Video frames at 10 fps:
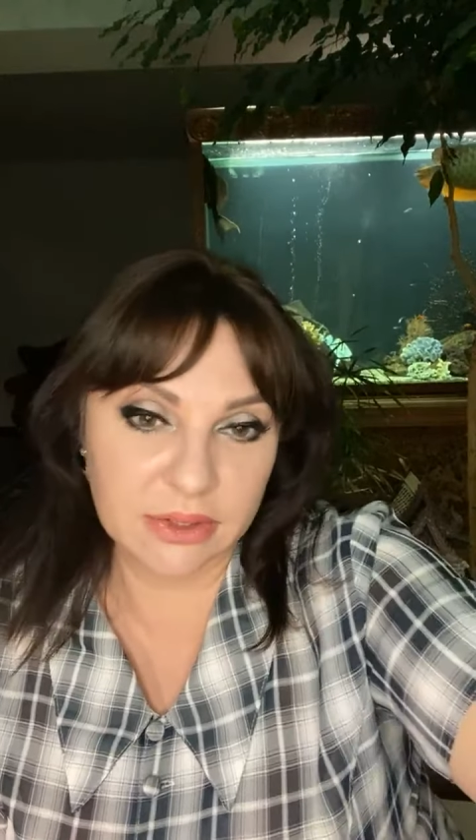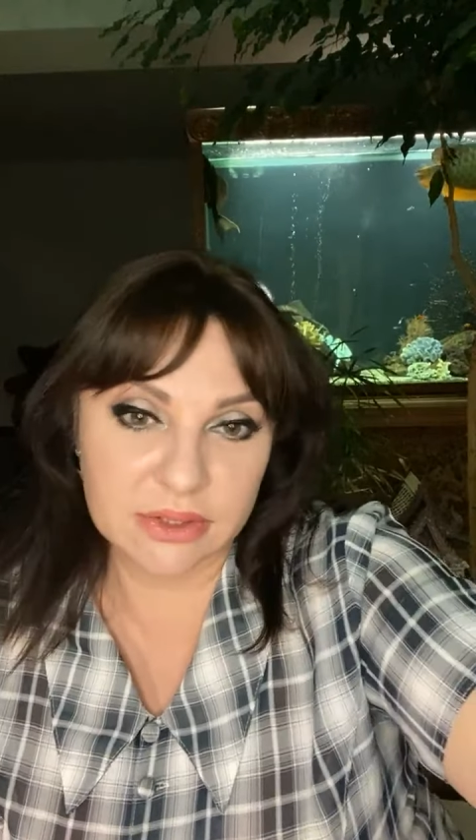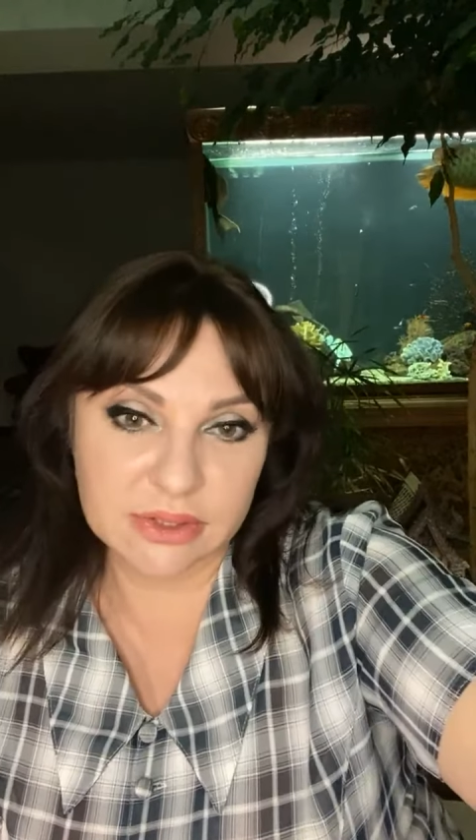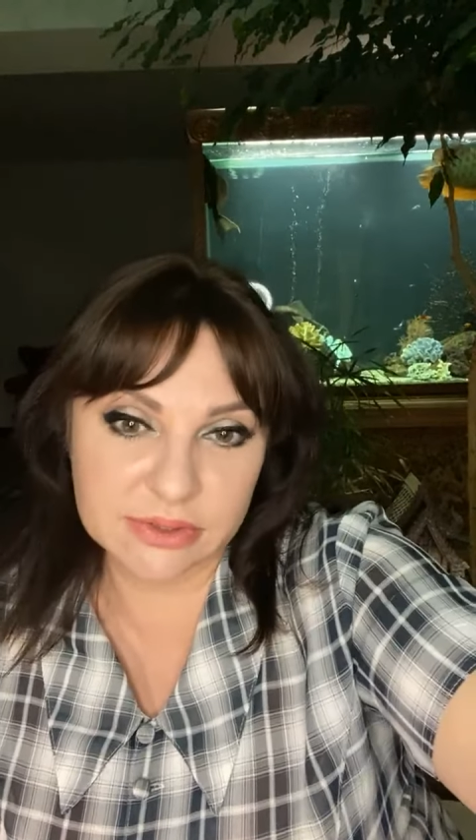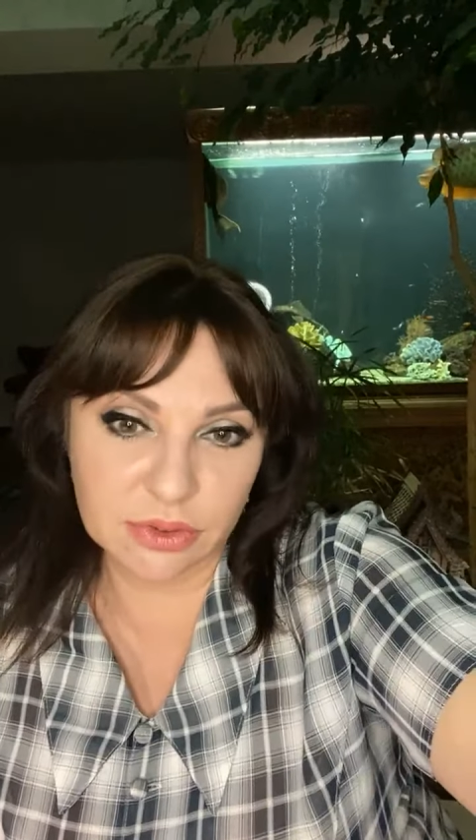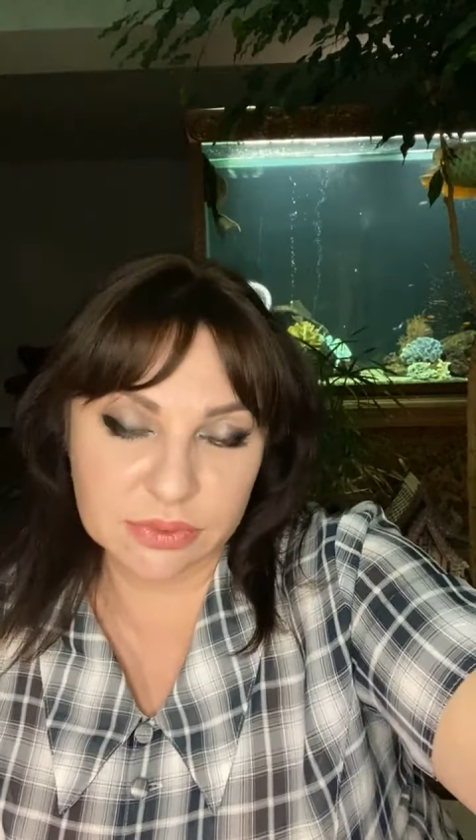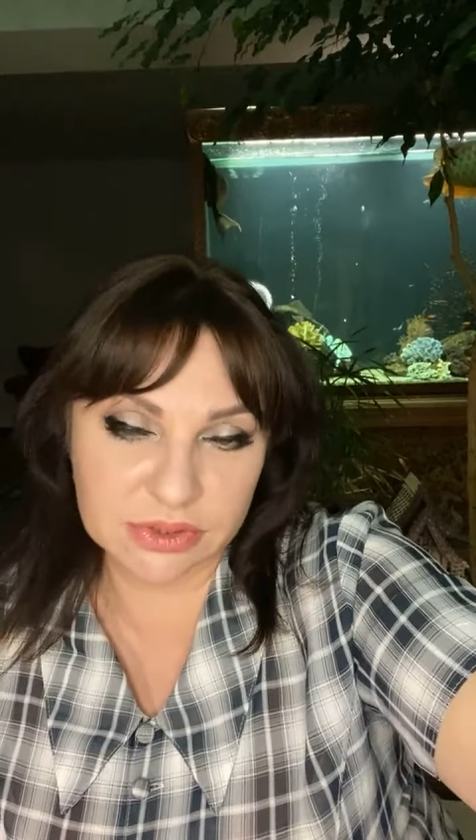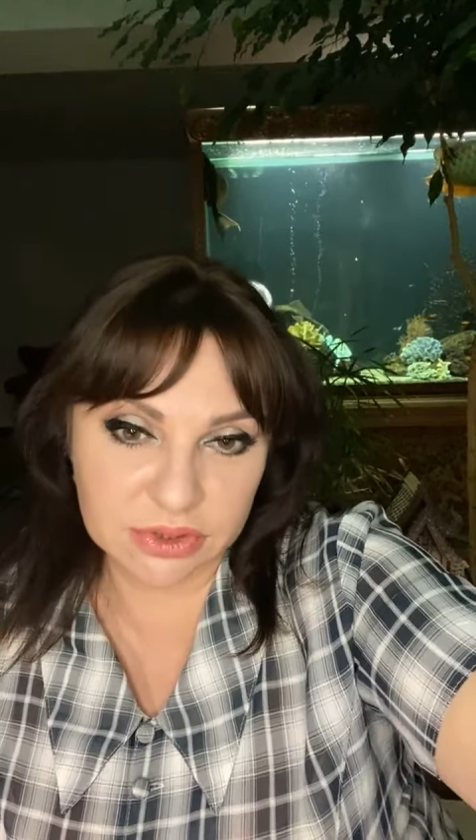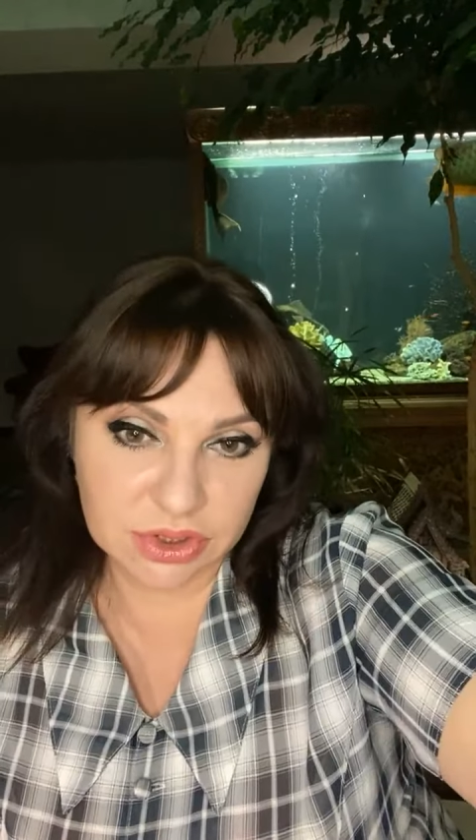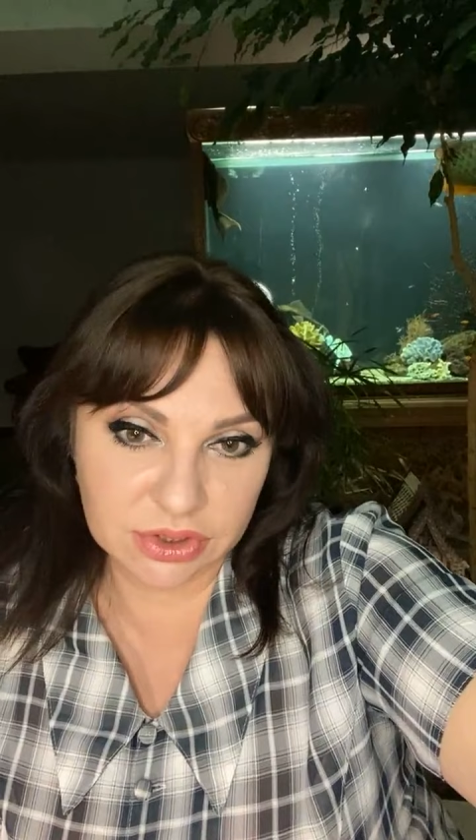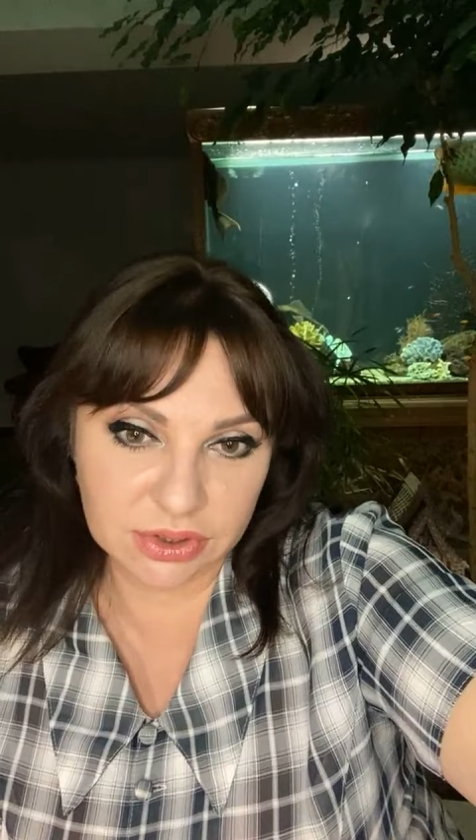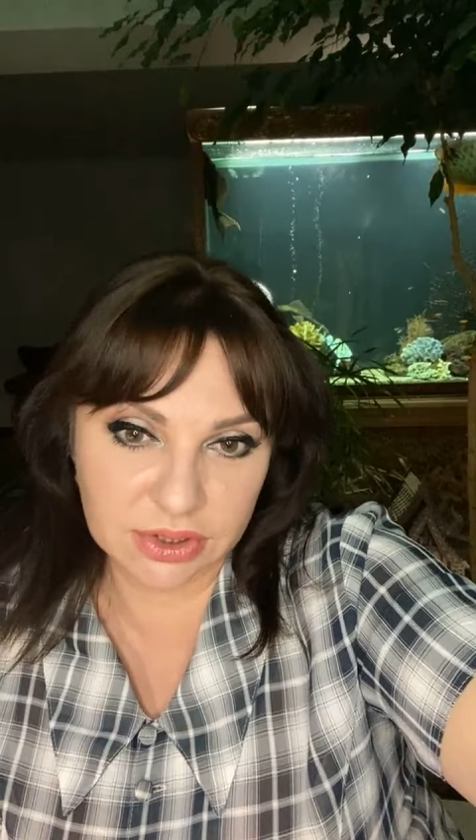А не несем, значит, не